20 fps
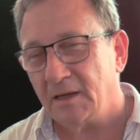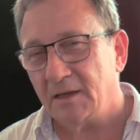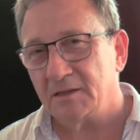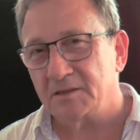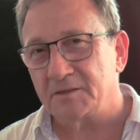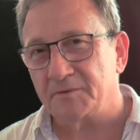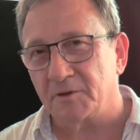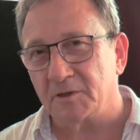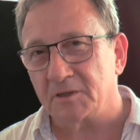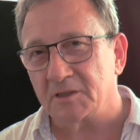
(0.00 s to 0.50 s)

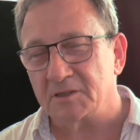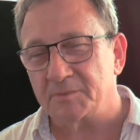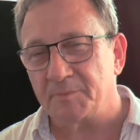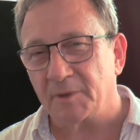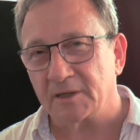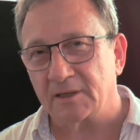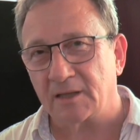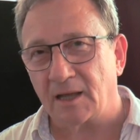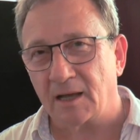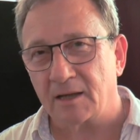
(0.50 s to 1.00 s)
swoje
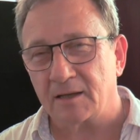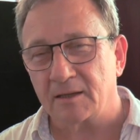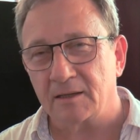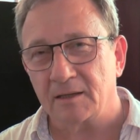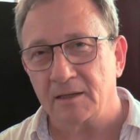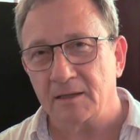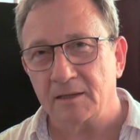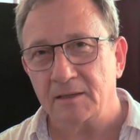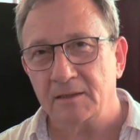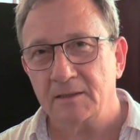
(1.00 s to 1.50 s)

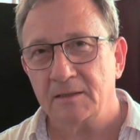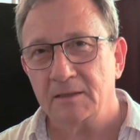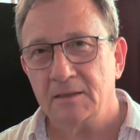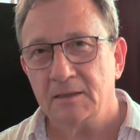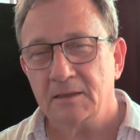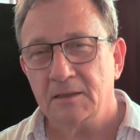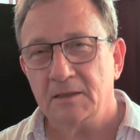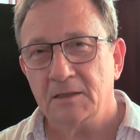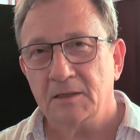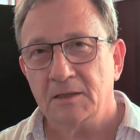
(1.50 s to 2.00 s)
spektakle,
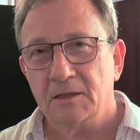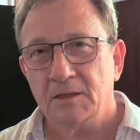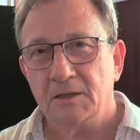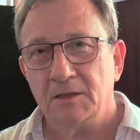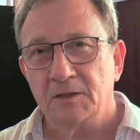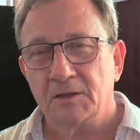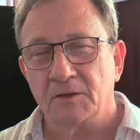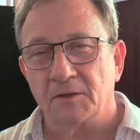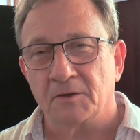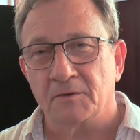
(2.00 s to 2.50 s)

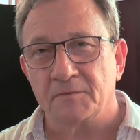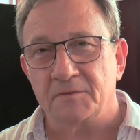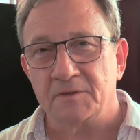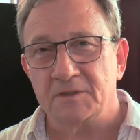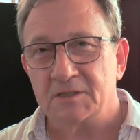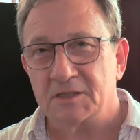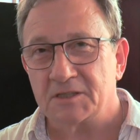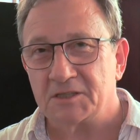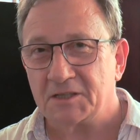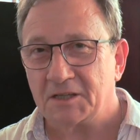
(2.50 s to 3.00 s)
to
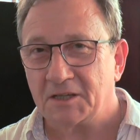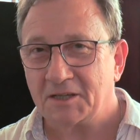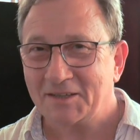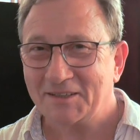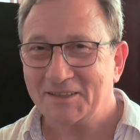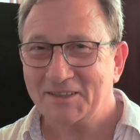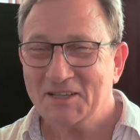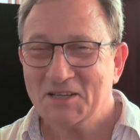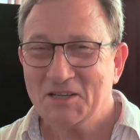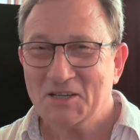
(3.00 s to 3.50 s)
widzę,
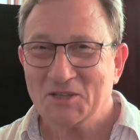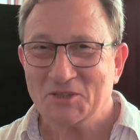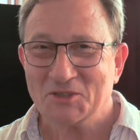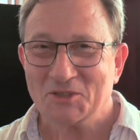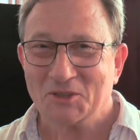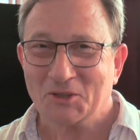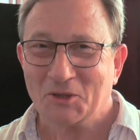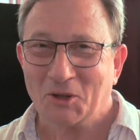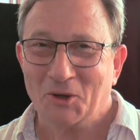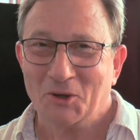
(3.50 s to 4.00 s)
że,
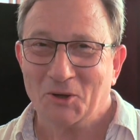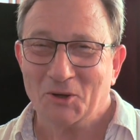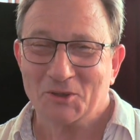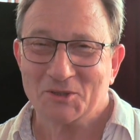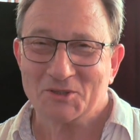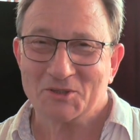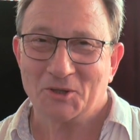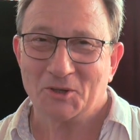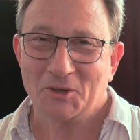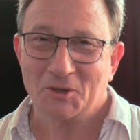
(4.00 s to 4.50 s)
że to,
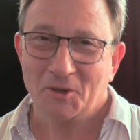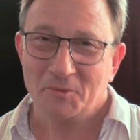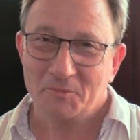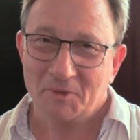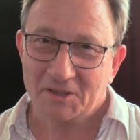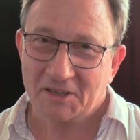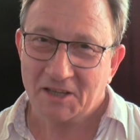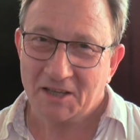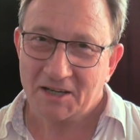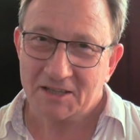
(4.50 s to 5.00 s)
co
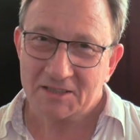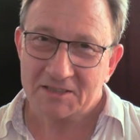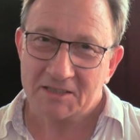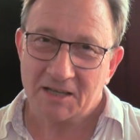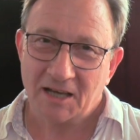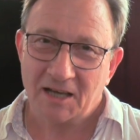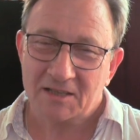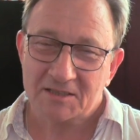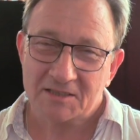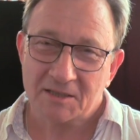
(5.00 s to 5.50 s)
robię teraz
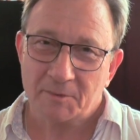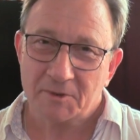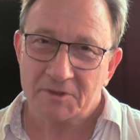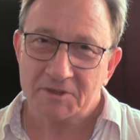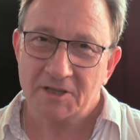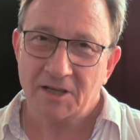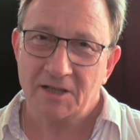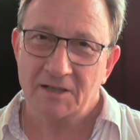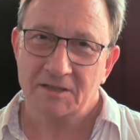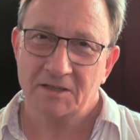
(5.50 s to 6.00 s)
ja
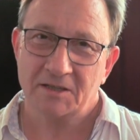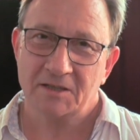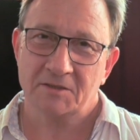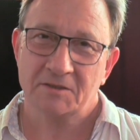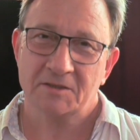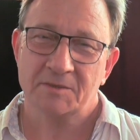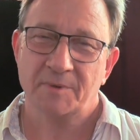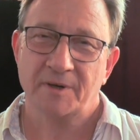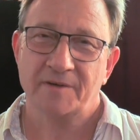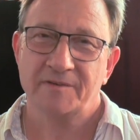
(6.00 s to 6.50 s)
samodzielnie,
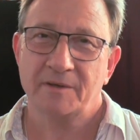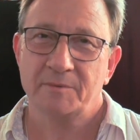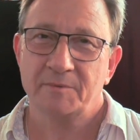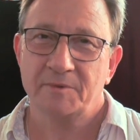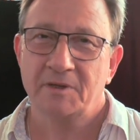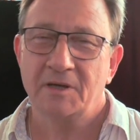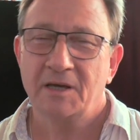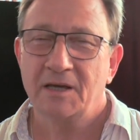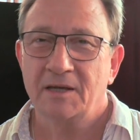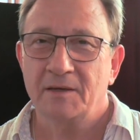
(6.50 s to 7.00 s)
to sprawia
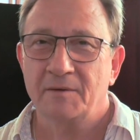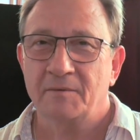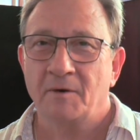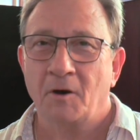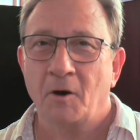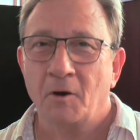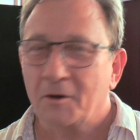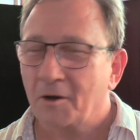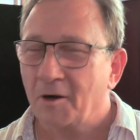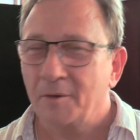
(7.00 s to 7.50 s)
mi
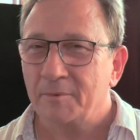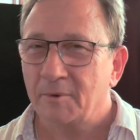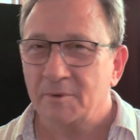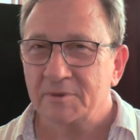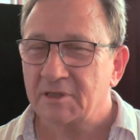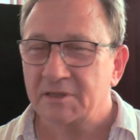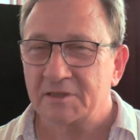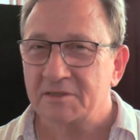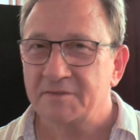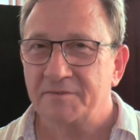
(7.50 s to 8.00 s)
ogromną
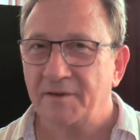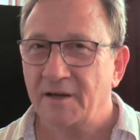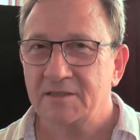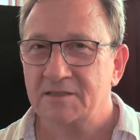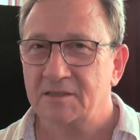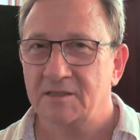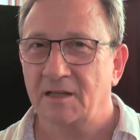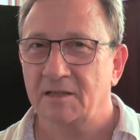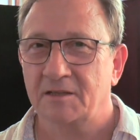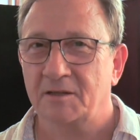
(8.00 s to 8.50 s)

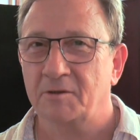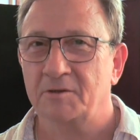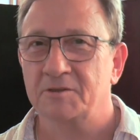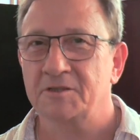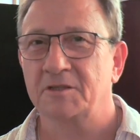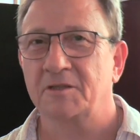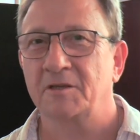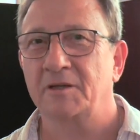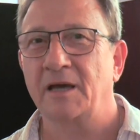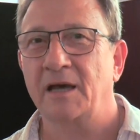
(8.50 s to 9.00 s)
satysfakcję, dlatego
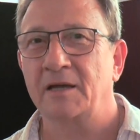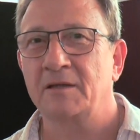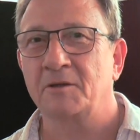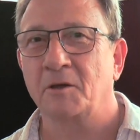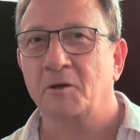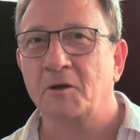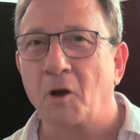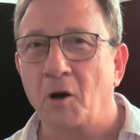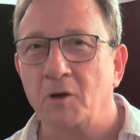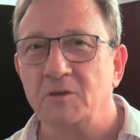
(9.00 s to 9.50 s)
że to ja
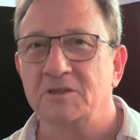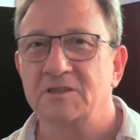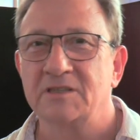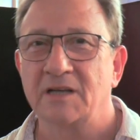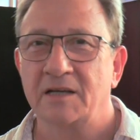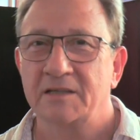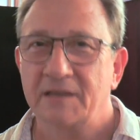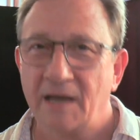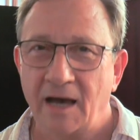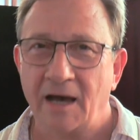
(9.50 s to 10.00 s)
do
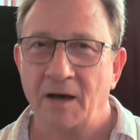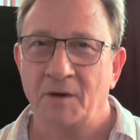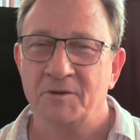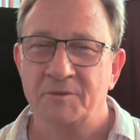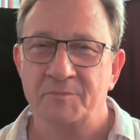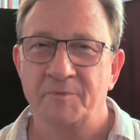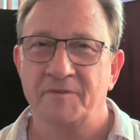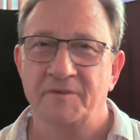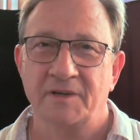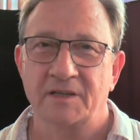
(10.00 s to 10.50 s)
końca ja
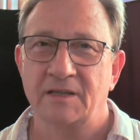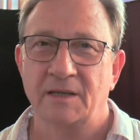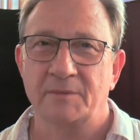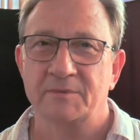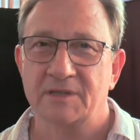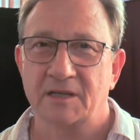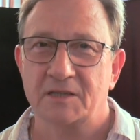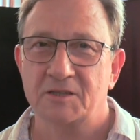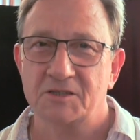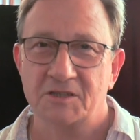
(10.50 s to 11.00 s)

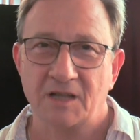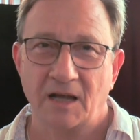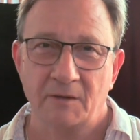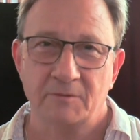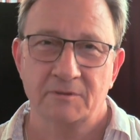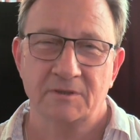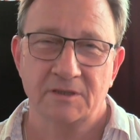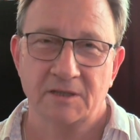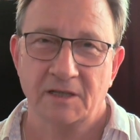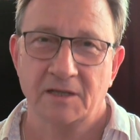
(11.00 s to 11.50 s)
odpowiadam za
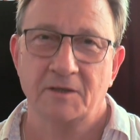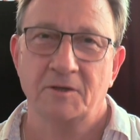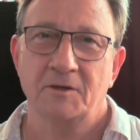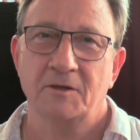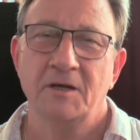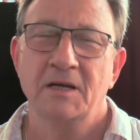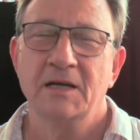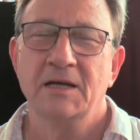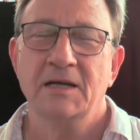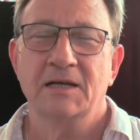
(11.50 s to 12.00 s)
kształt
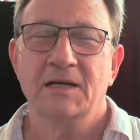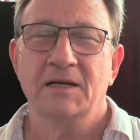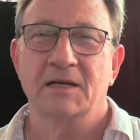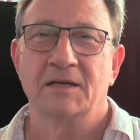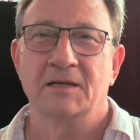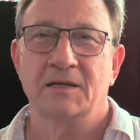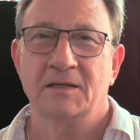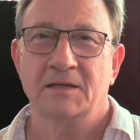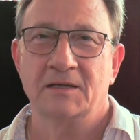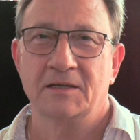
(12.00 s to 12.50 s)
tego
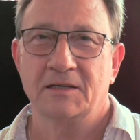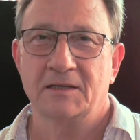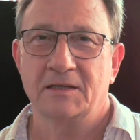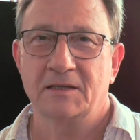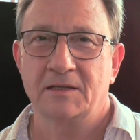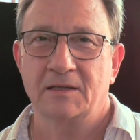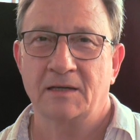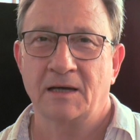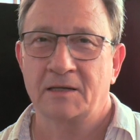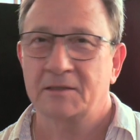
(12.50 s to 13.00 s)

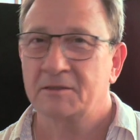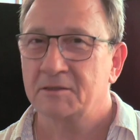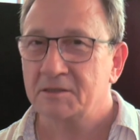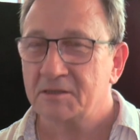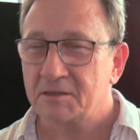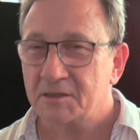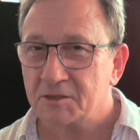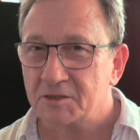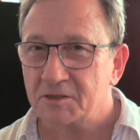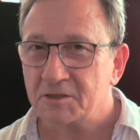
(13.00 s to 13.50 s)
e,
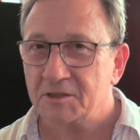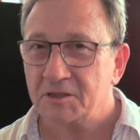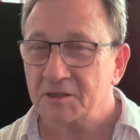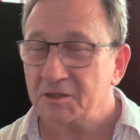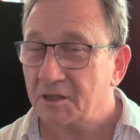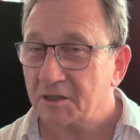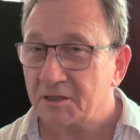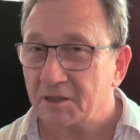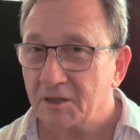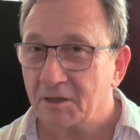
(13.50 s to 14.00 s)
artystyczny i
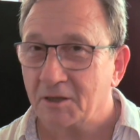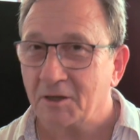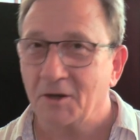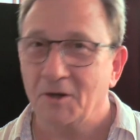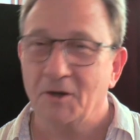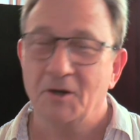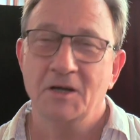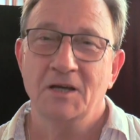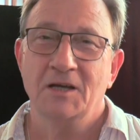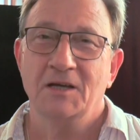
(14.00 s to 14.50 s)
nie
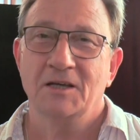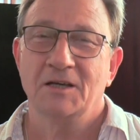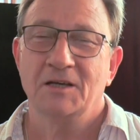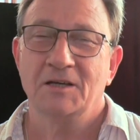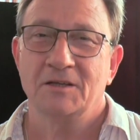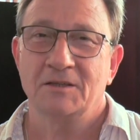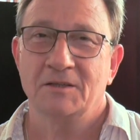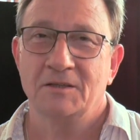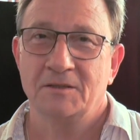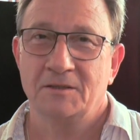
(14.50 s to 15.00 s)
tylko
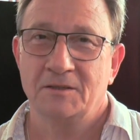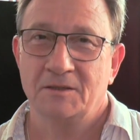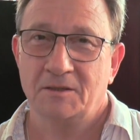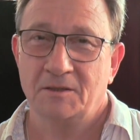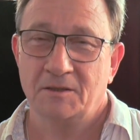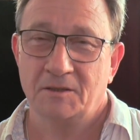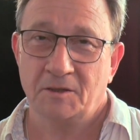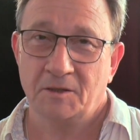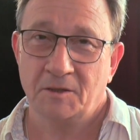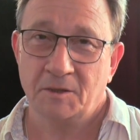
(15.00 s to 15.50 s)

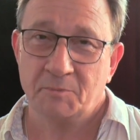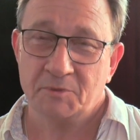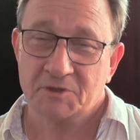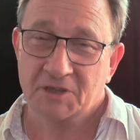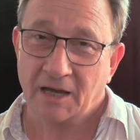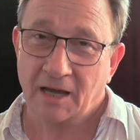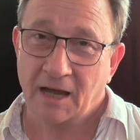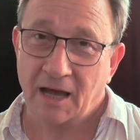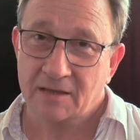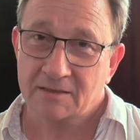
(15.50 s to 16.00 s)
i, i
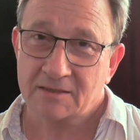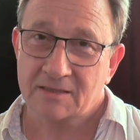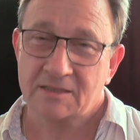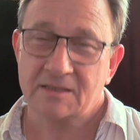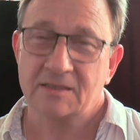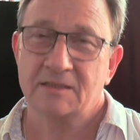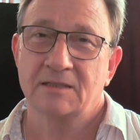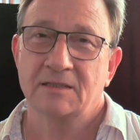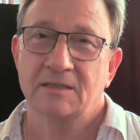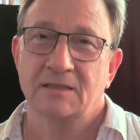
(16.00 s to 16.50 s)

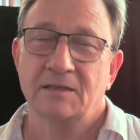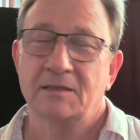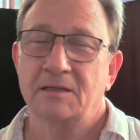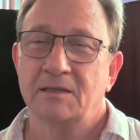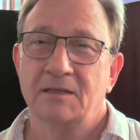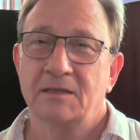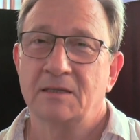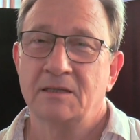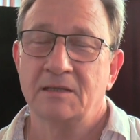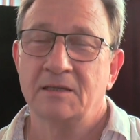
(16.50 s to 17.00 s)
przekaz e,
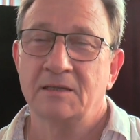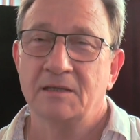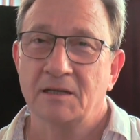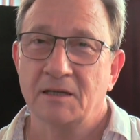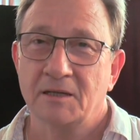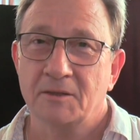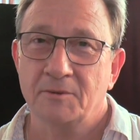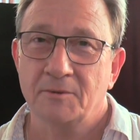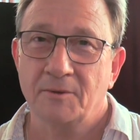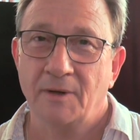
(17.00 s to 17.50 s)

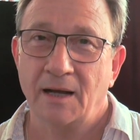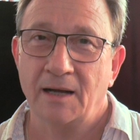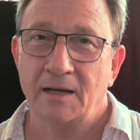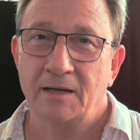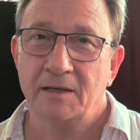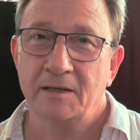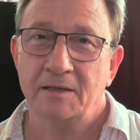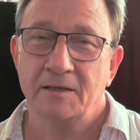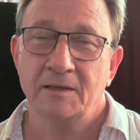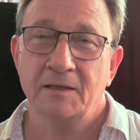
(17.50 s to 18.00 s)

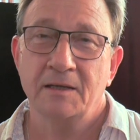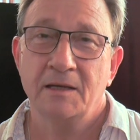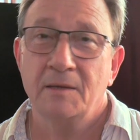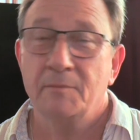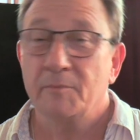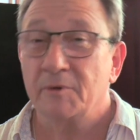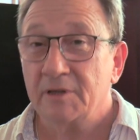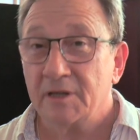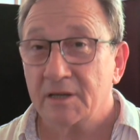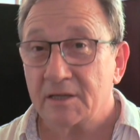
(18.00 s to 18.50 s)
intelektualny,
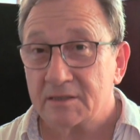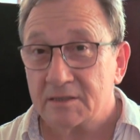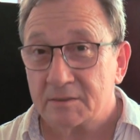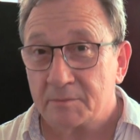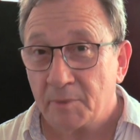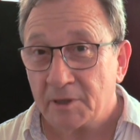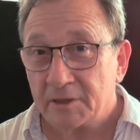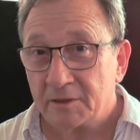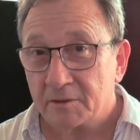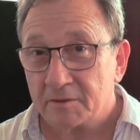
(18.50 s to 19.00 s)
bo nieraz
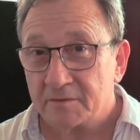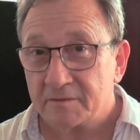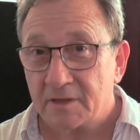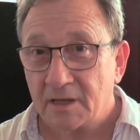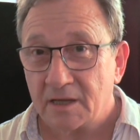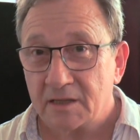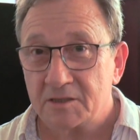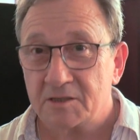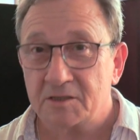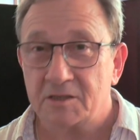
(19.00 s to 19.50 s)
będąc w
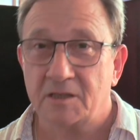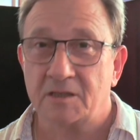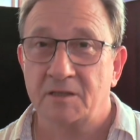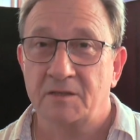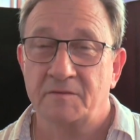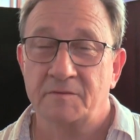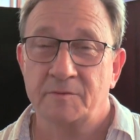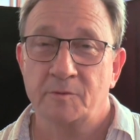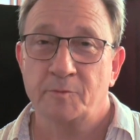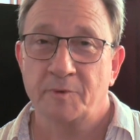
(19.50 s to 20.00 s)
teatrze
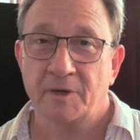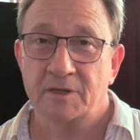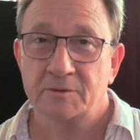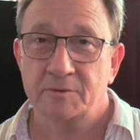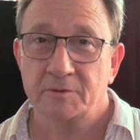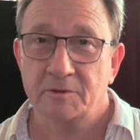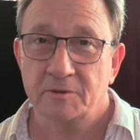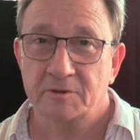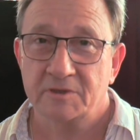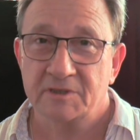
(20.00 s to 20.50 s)
i
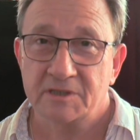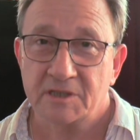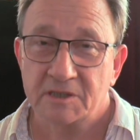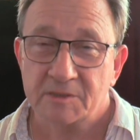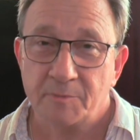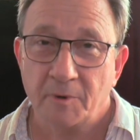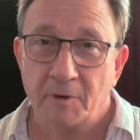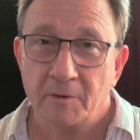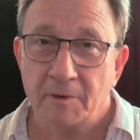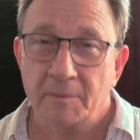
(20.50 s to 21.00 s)
współpracując z
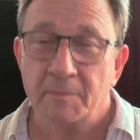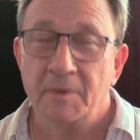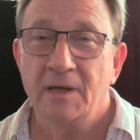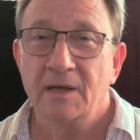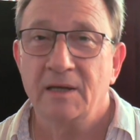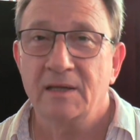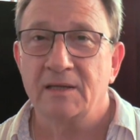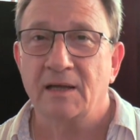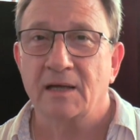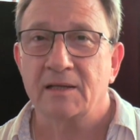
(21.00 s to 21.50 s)
zespołem
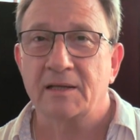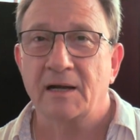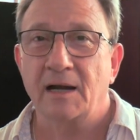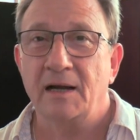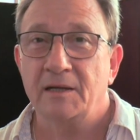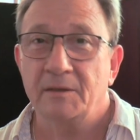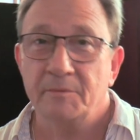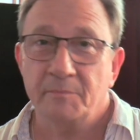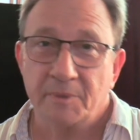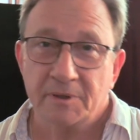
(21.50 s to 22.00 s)

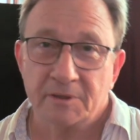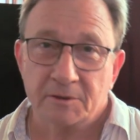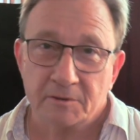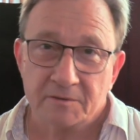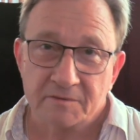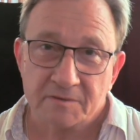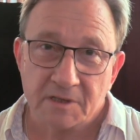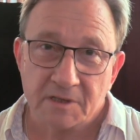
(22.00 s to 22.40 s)
teatralnym, będąc w